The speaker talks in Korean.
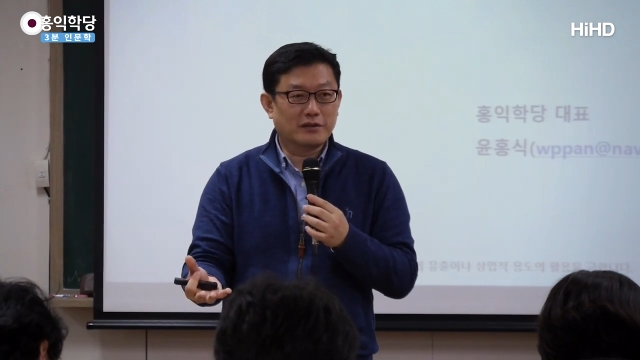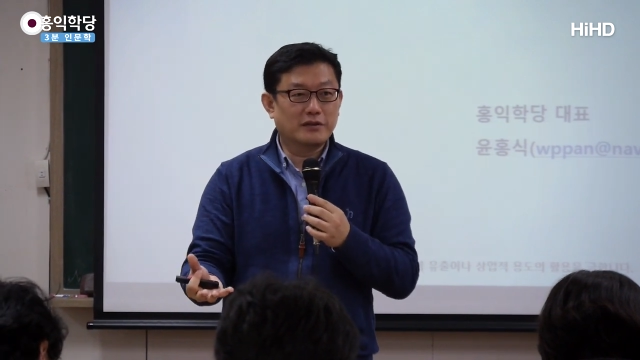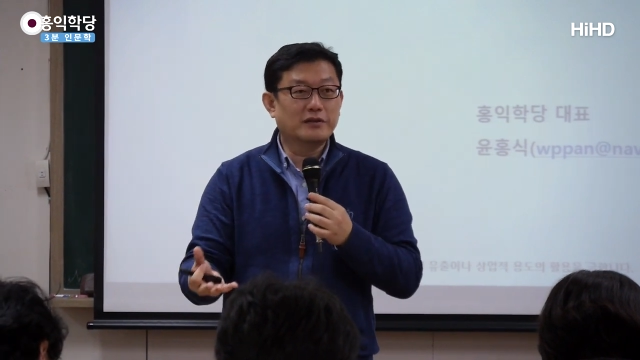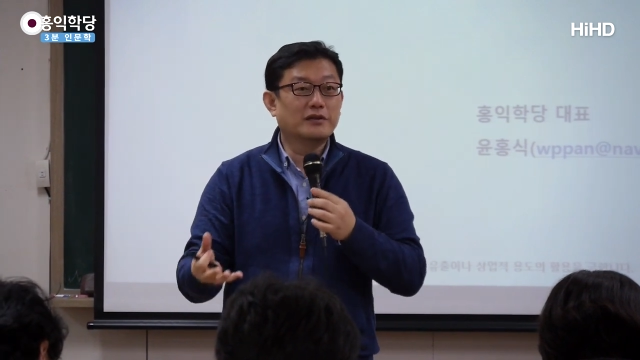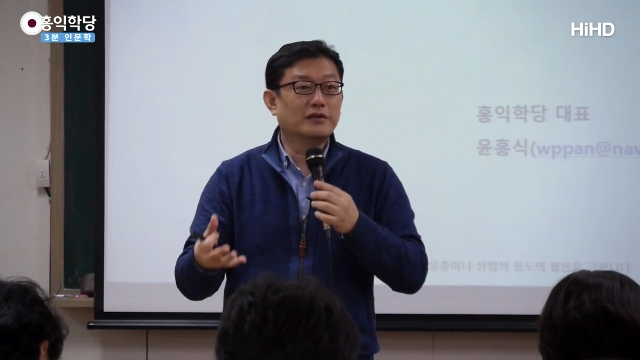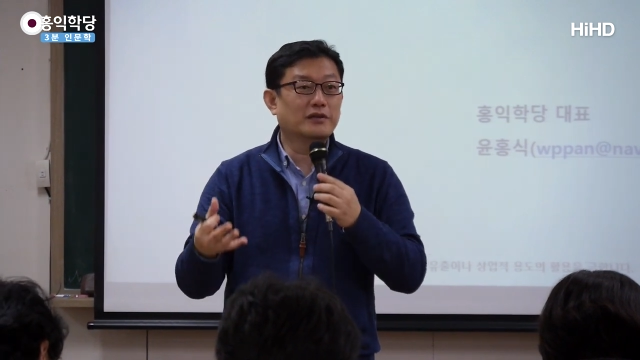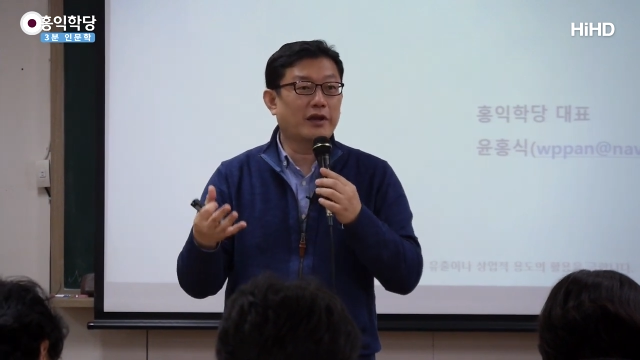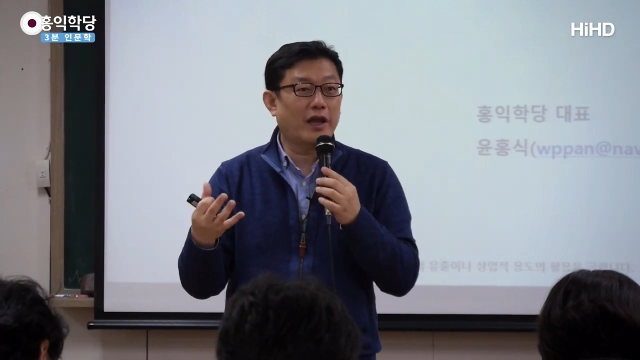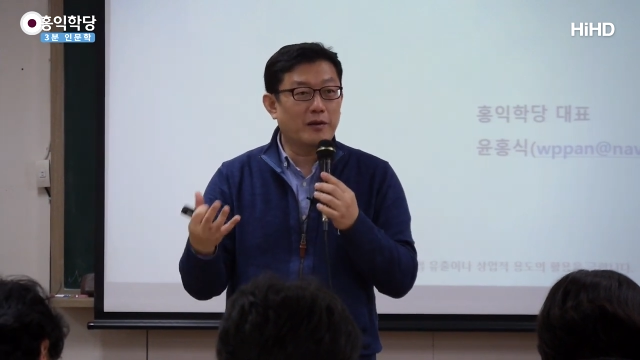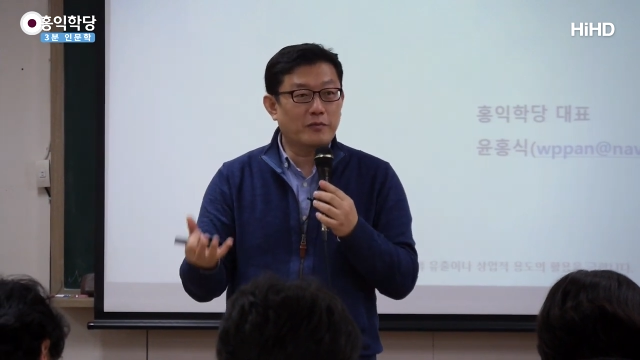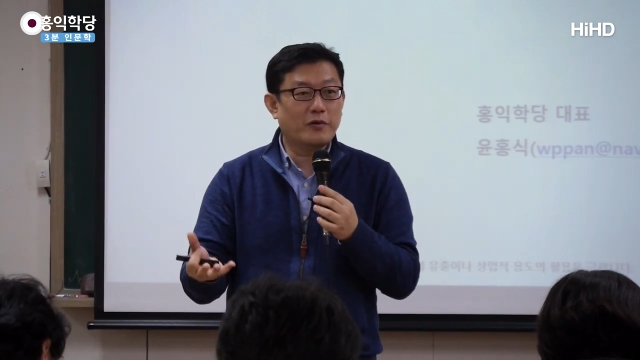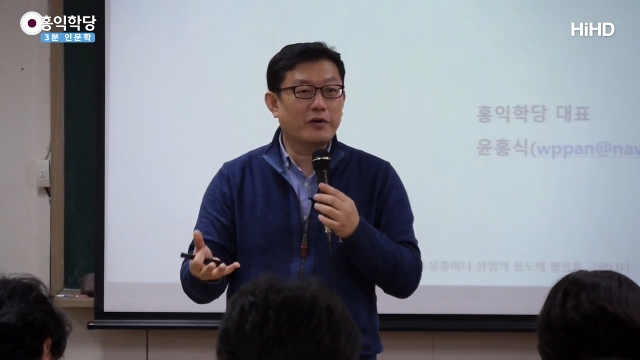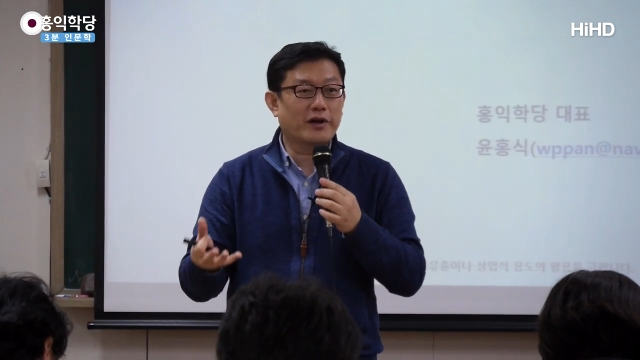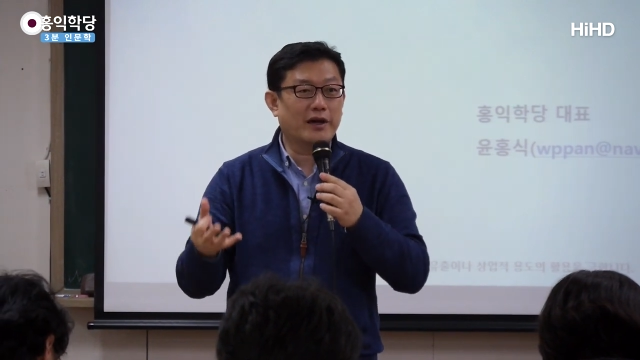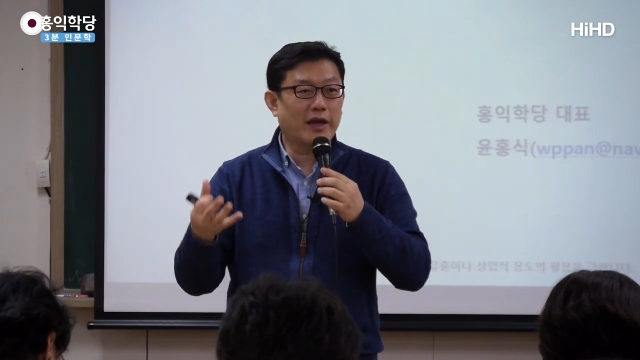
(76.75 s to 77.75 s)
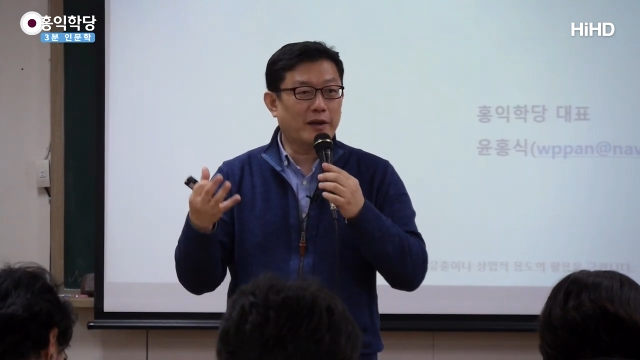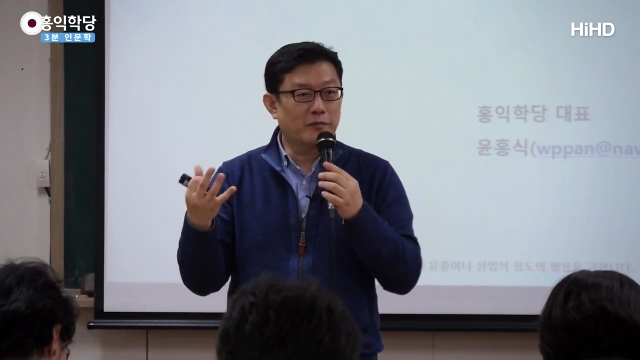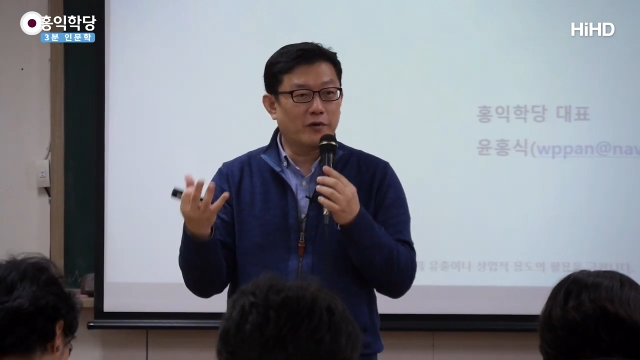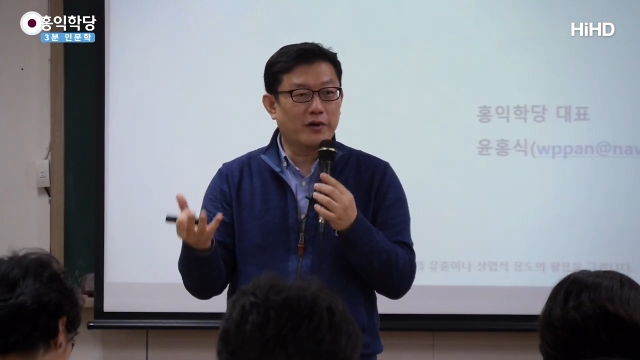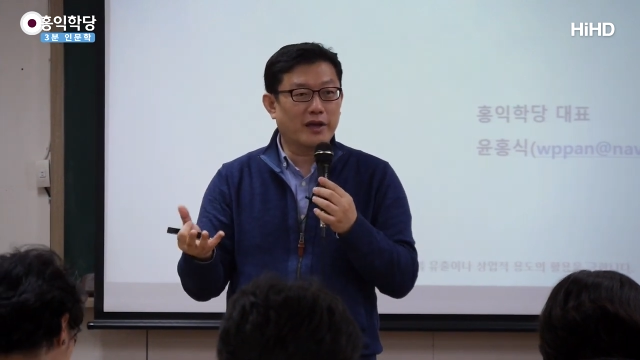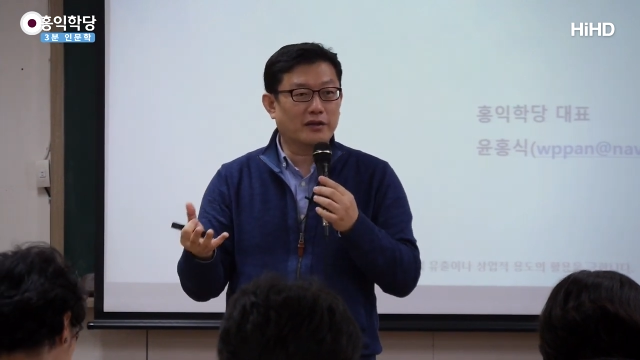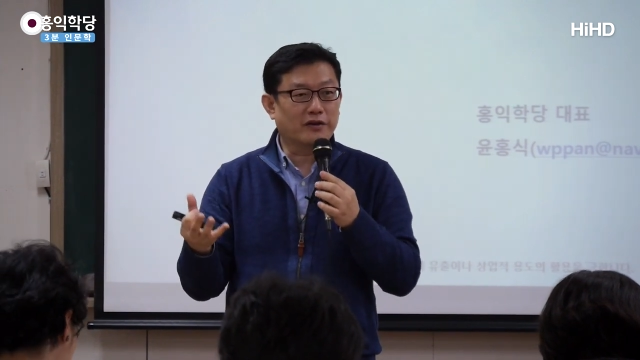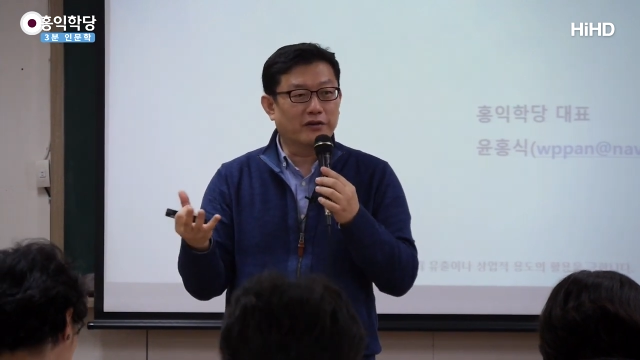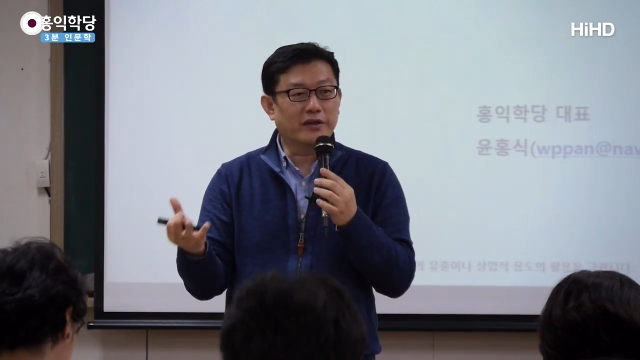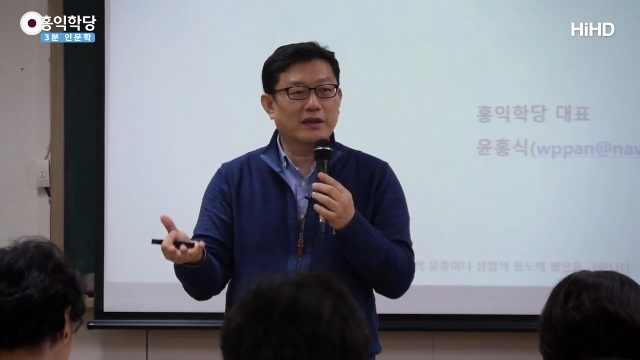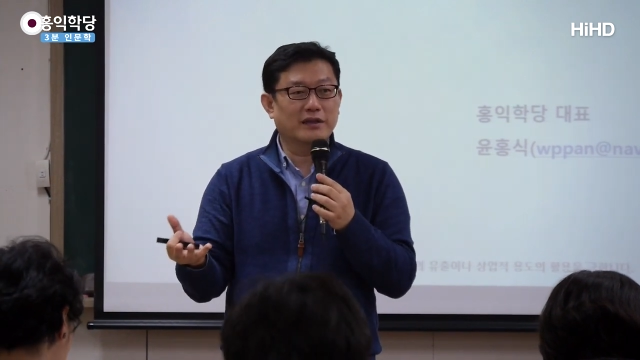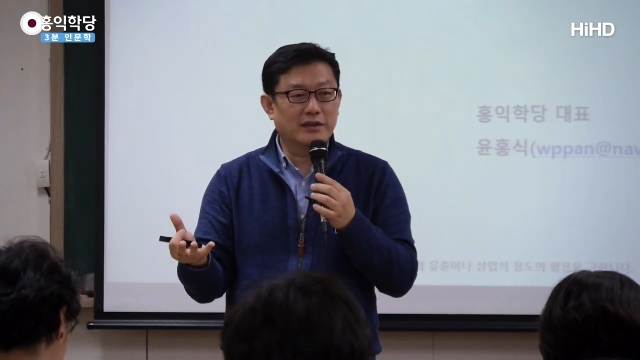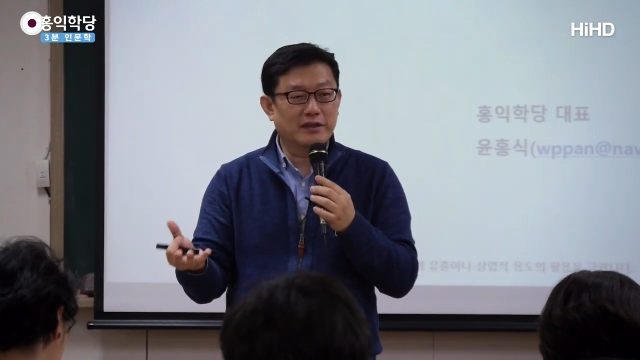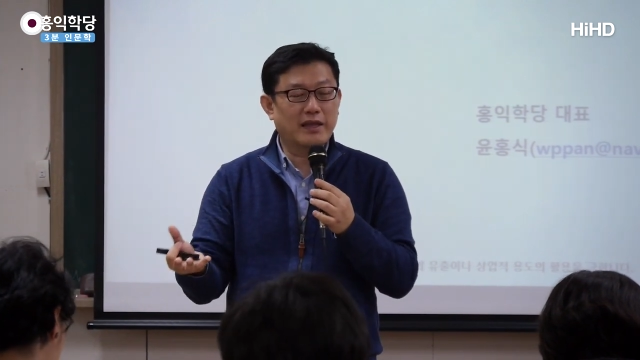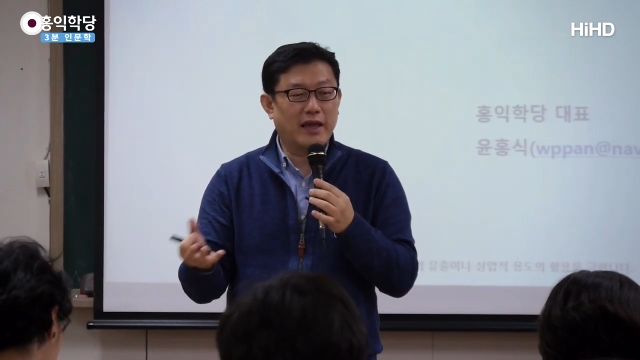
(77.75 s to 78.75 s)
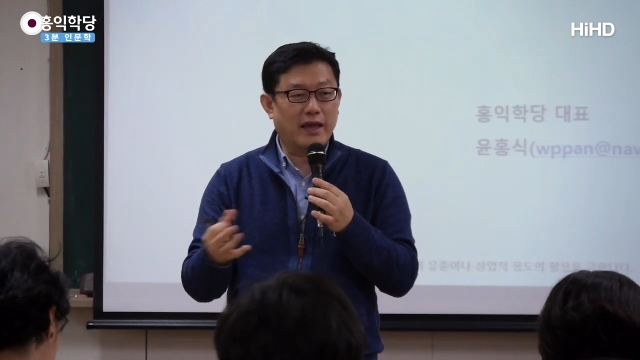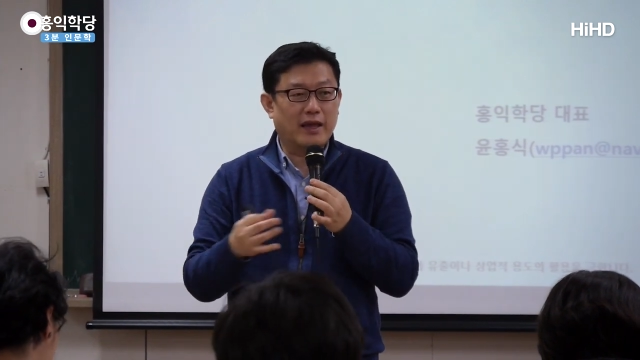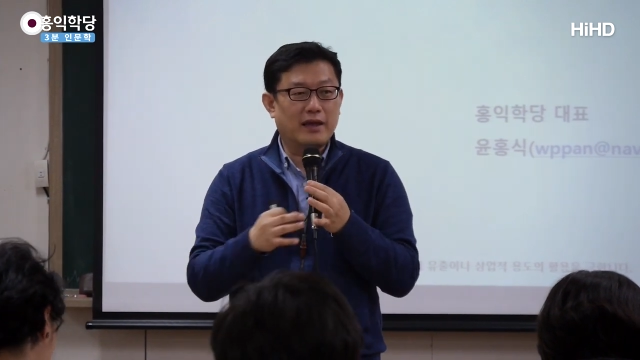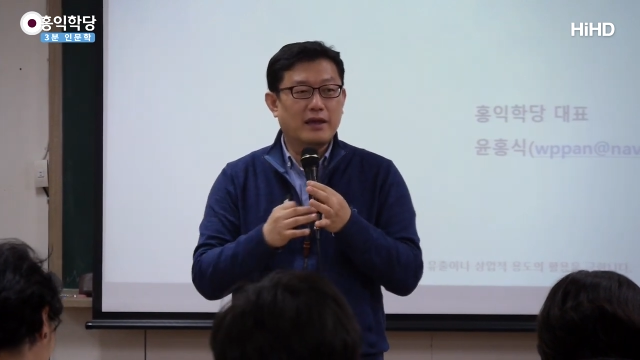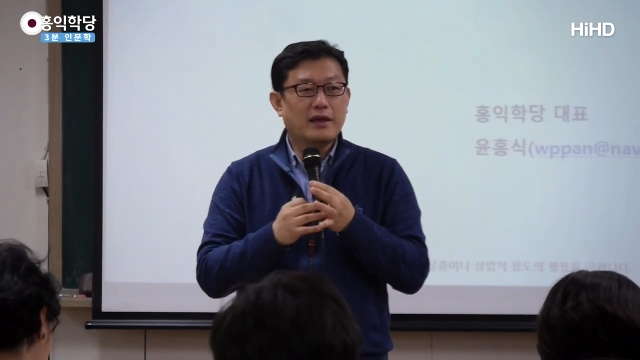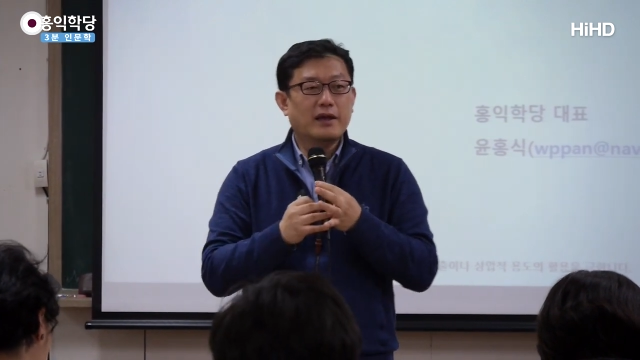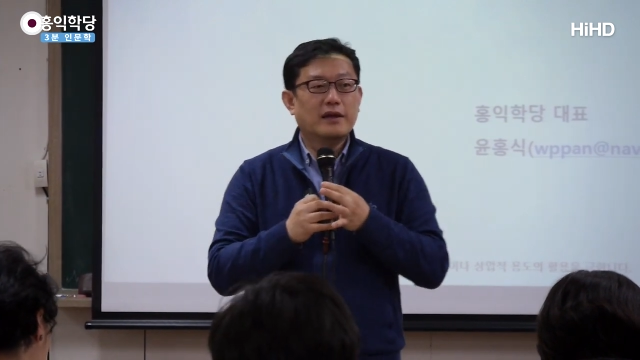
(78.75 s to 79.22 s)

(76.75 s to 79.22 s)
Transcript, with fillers: 그 행복과 행복의 덕이 있는데